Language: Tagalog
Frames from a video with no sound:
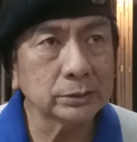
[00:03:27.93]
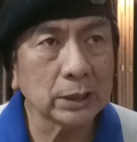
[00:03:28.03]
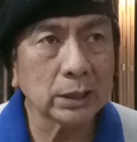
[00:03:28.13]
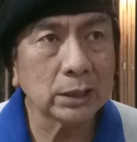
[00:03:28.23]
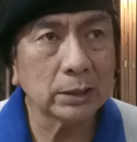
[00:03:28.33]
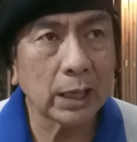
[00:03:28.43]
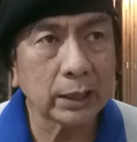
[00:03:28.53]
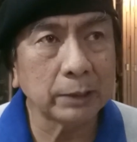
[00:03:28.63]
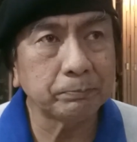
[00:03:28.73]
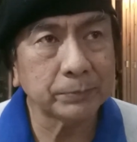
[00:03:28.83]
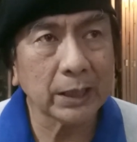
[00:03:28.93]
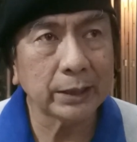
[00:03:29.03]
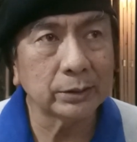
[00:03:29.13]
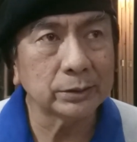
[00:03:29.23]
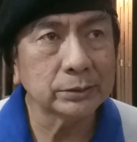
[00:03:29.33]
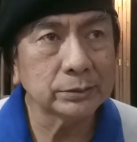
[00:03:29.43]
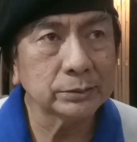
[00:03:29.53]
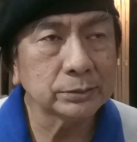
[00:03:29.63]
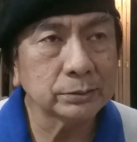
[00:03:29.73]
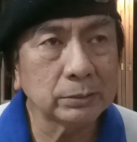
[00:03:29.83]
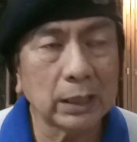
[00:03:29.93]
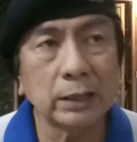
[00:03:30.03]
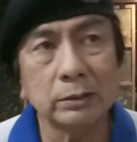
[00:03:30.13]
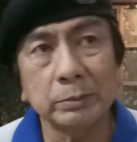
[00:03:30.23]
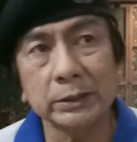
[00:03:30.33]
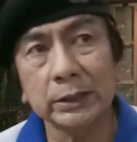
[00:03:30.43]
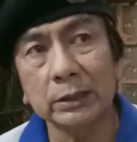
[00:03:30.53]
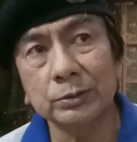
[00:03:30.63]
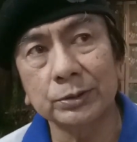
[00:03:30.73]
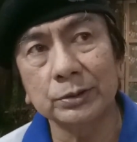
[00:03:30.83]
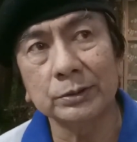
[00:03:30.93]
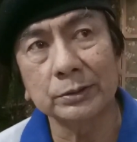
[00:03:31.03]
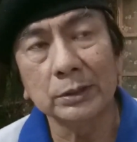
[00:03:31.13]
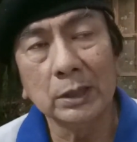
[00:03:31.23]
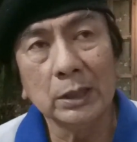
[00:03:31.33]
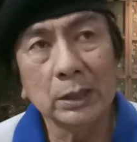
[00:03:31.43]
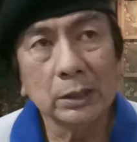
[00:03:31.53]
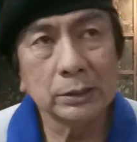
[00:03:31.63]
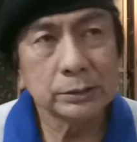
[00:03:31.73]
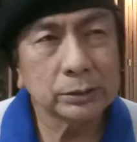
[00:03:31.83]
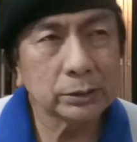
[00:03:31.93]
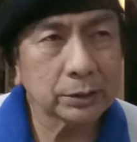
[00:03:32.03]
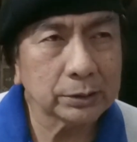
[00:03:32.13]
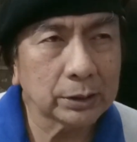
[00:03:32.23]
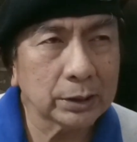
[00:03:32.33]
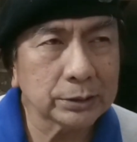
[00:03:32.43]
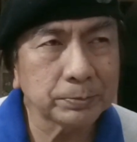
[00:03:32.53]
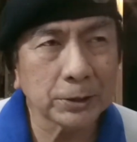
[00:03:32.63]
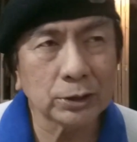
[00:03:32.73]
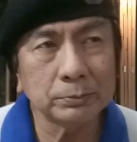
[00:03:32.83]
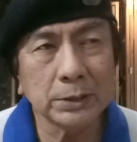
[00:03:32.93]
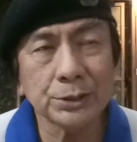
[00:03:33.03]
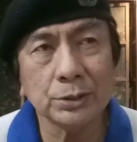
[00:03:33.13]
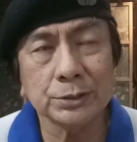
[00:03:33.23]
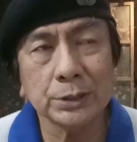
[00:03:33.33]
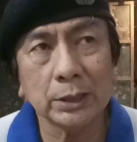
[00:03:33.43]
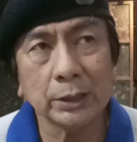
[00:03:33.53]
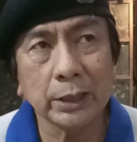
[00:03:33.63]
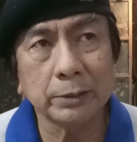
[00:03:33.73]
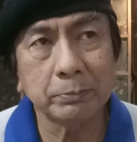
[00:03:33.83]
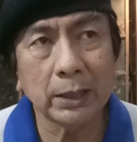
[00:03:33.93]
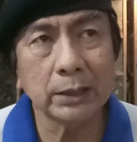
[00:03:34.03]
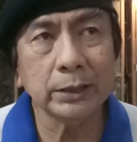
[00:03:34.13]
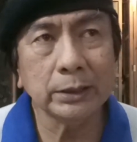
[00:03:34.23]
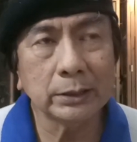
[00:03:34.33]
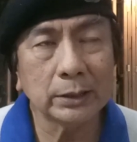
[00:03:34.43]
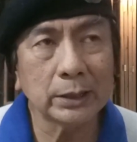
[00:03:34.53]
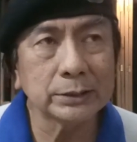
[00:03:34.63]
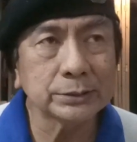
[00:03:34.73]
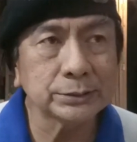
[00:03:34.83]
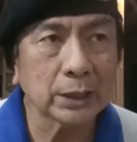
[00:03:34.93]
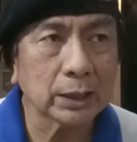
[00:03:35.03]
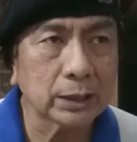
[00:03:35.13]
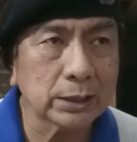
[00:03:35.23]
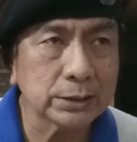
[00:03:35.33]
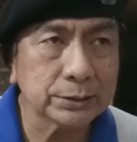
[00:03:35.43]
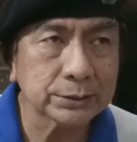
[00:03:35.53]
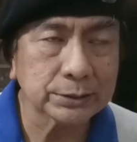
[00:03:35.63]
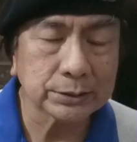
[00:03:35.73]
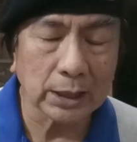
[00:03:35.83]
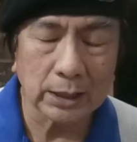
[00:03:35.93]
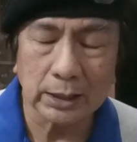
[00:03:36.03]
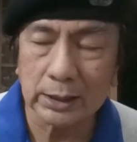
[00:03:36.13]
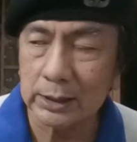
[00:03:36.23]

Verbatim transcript: talagang hagip tayo, lalo yung mga Tagaluzon. So, uh, special mention sa Cagayan Valley at saka sa